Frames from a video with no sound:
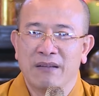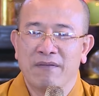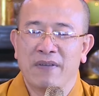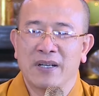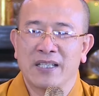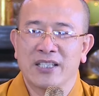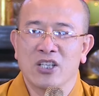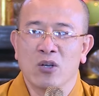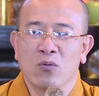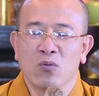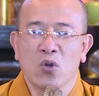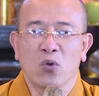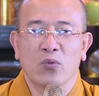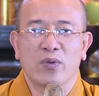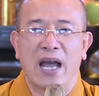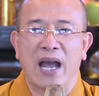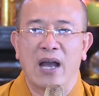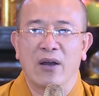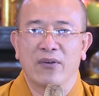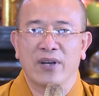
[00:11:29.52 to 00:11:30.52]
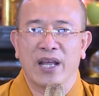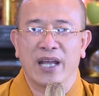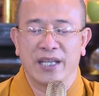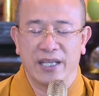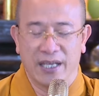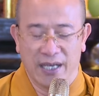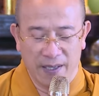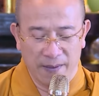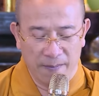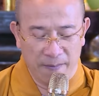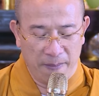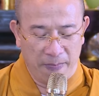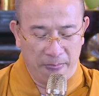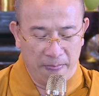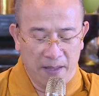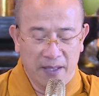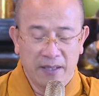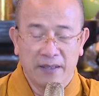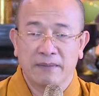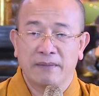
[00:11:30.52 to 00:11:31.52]
và trong lục đạo này á,
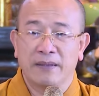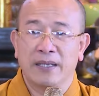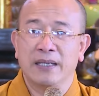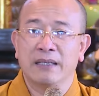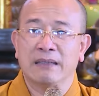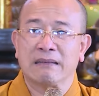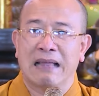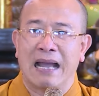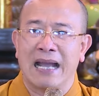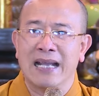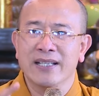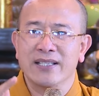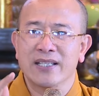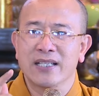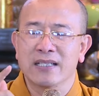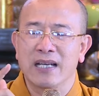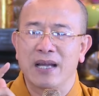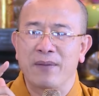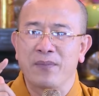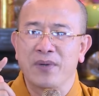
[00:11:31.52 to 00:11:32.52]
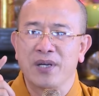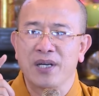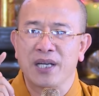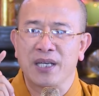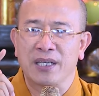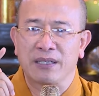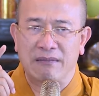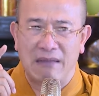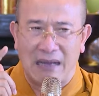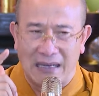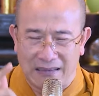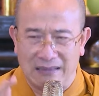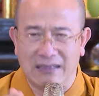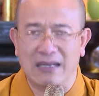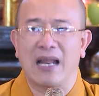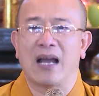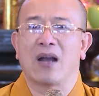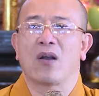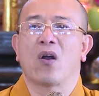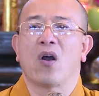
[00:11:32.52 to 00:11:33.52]
thì tái sinh làm người thật
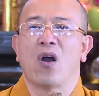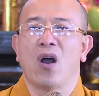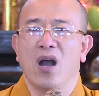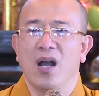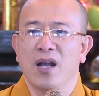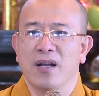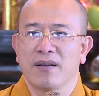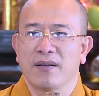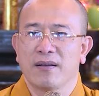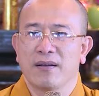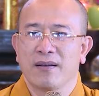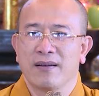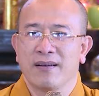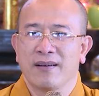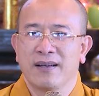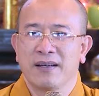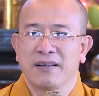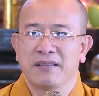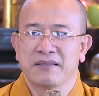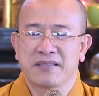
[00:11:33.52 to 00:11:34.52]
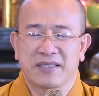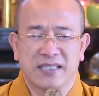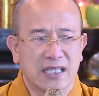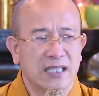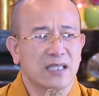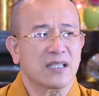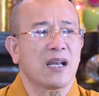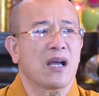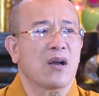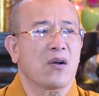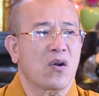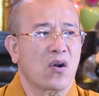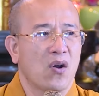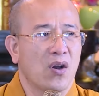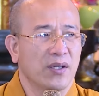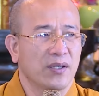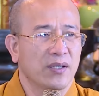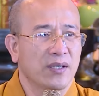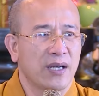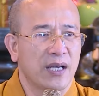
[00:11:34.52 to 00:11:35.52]
là khó rất là
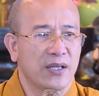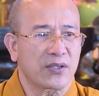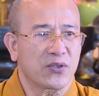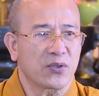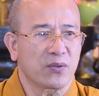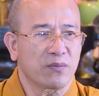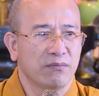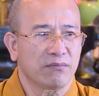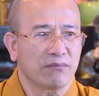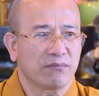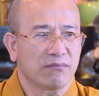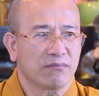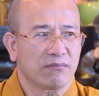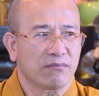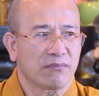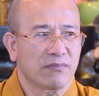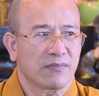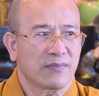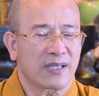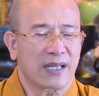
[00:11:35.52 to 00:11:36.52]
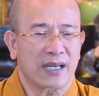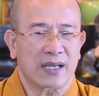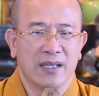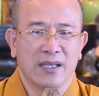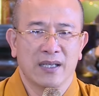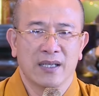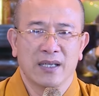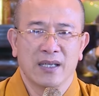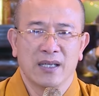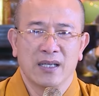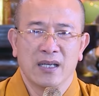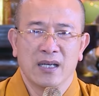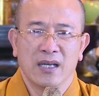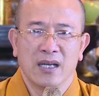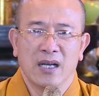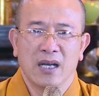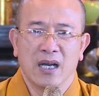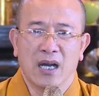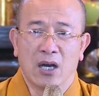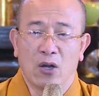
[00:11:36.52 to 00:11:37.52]
khó thưa đại chúng đấy
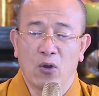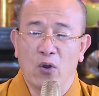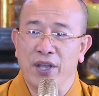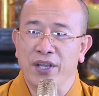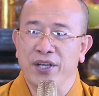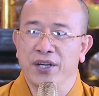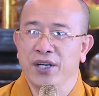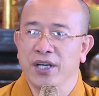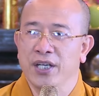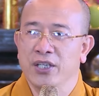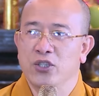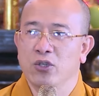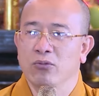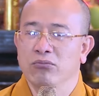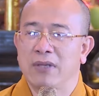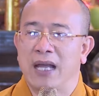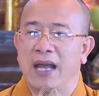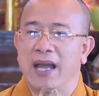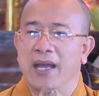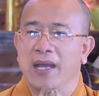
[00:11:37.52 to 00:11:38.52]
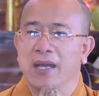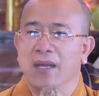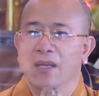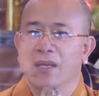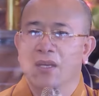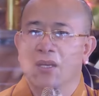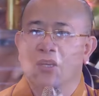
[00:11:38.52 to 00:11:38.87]
ở loài người chúng ta